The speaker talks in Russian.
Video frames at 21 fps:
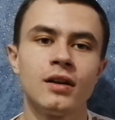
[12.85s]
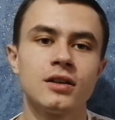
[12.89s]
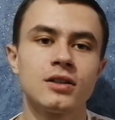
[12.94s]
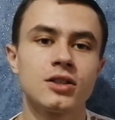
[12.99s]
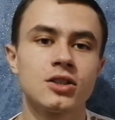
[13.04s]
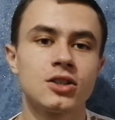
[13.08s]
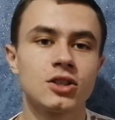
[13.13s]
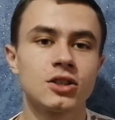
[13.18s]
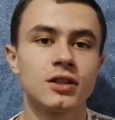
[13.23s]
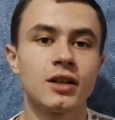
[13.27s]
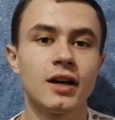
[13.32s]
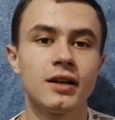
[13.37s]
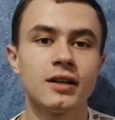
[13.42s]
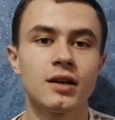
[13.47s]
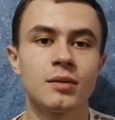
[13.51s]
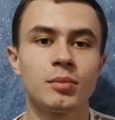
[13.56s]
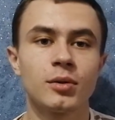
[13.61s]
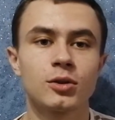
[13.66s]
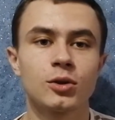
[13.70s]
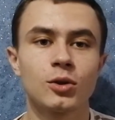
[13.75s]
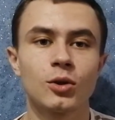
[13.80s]
С
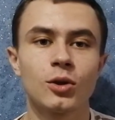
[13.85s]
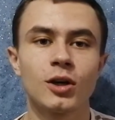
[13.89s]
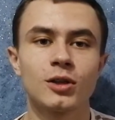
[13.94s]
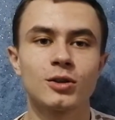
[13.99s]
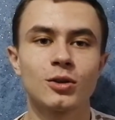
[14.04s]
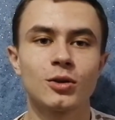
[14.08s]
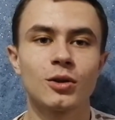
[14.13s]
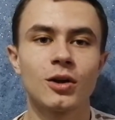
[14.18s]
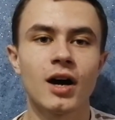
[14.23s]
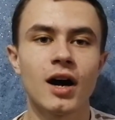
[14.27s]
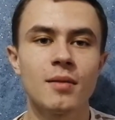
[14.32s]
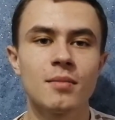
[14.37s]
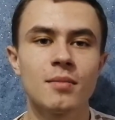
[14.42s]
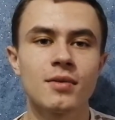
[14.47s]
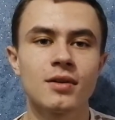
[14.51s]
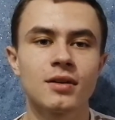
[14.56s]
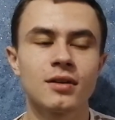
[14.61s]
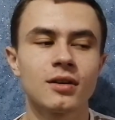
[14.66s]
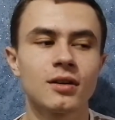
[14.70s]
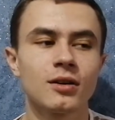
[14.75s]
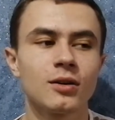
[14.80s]
желания потрогать
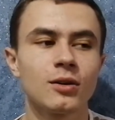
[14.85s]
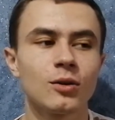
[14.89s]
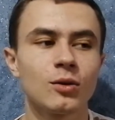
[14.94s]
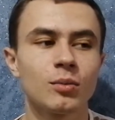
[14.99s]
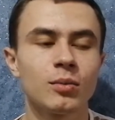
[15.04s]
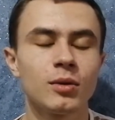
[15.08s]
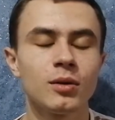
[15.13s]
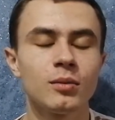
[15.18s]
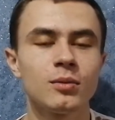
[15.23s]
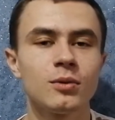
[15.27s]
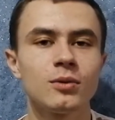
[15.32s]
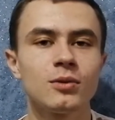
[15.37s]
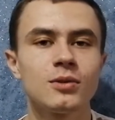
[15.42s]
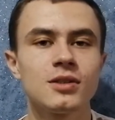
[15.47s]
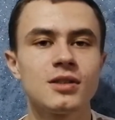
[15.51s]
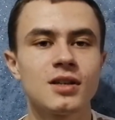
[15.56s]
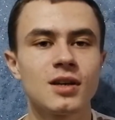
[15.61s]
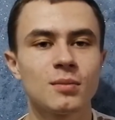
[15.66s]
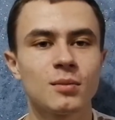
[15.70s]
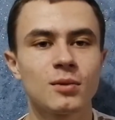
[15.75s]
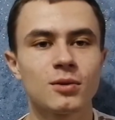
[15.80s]
руками Любимую
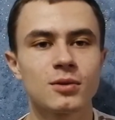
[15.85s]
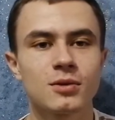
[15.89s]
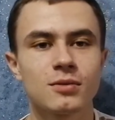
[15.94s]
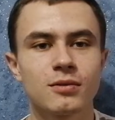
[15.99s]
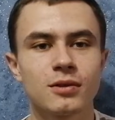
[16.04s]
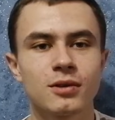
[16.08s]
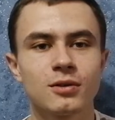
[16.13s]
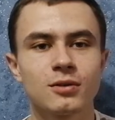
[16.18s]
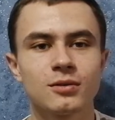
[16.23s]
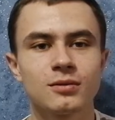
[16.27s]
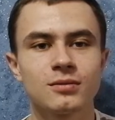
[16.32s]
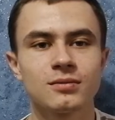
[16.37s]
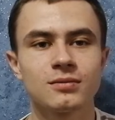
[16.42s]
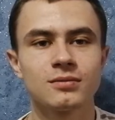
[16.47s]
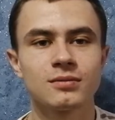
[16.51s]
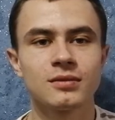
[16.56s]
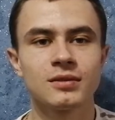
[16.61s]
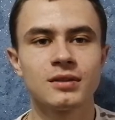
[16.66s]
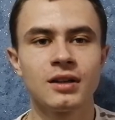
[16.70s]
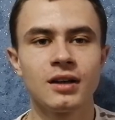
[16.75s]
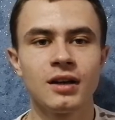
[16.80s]
землю свою.
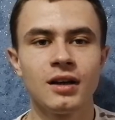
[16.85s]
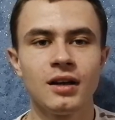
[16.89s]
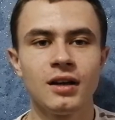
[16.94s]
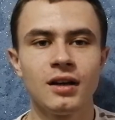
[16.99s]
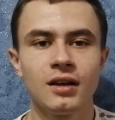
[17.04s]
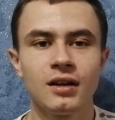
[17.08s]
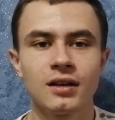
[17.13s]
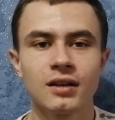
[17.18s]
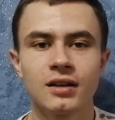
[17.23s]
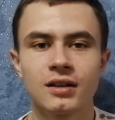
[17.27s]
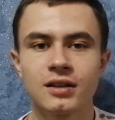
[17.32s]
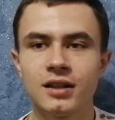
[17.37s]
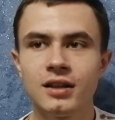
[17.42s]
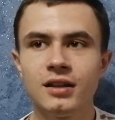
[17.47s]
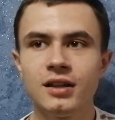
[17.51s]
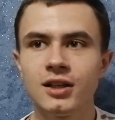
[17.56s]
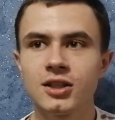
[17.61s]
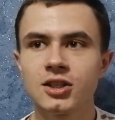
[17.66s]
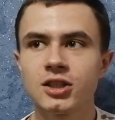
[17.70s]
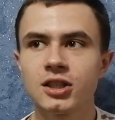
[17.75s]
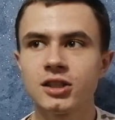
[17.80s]
Где
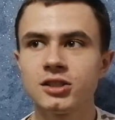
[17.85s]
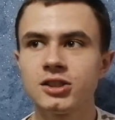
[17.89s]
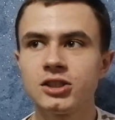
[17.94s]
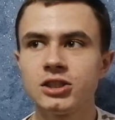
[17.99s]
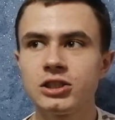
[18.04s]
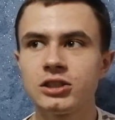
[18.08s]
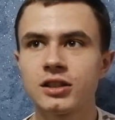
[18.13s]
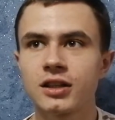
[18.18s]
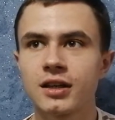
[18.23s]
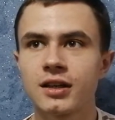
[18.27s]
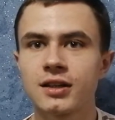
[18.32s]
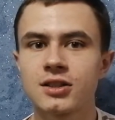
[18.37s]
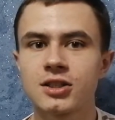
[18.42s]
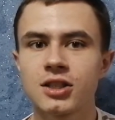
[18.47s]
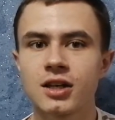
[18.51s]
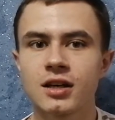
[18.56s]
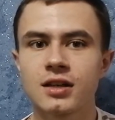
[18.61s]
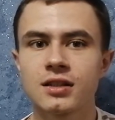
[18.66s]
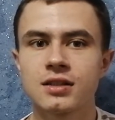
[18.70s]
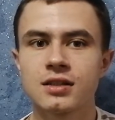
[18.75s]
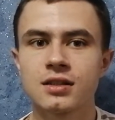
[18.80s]
наша отчизна
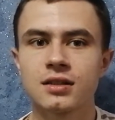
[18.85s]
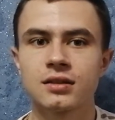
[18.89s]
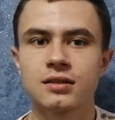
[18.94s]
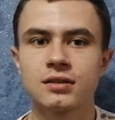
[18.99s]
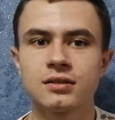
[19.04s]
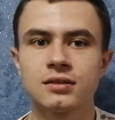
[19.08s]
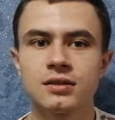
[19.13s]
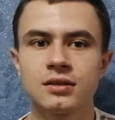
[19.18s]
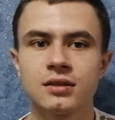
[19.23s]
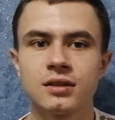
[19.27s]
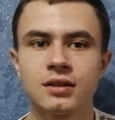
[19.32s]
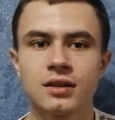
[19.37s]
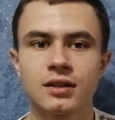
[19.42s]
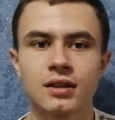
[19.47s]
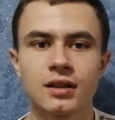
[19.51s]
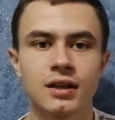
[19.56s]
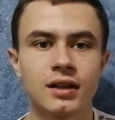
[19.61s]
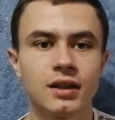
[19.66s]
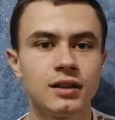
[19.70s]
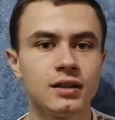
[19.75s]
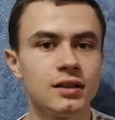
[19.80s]
кончается?
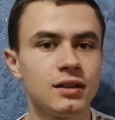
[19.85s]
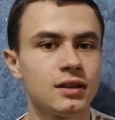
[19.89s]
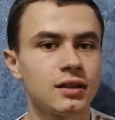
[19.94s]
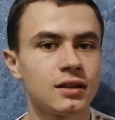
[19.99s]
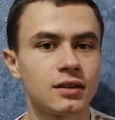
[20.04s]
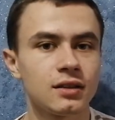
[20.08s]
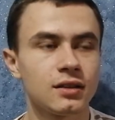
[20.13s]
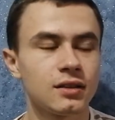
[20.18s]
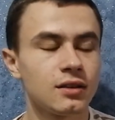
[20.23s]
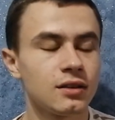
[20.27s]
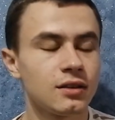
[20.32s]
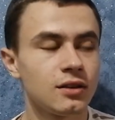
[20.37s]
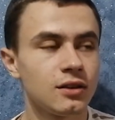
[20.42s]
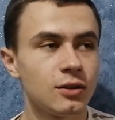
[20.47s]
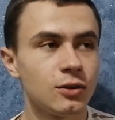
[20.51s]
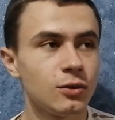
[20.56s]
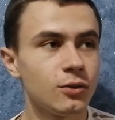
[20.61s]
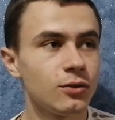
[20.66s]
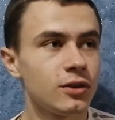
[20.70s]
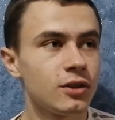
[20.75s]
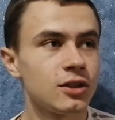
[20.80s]
Гляди,
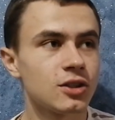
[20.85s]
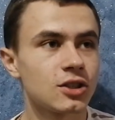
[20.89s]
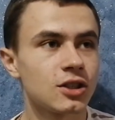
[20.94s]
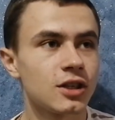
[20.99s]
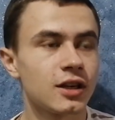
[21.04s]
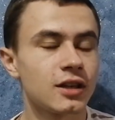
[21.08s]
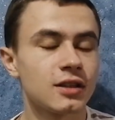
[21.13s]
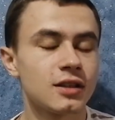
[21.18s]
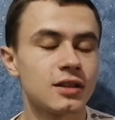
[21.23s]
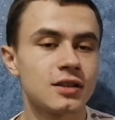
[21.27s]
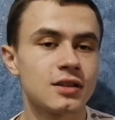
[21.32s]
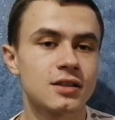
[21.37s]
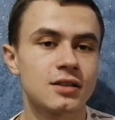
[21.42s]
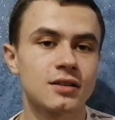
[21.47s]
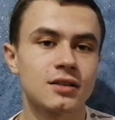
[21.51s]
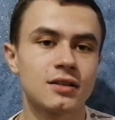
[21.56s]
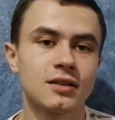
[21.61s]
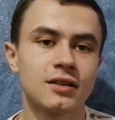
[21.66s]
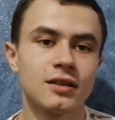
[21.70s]
не увидишь границ.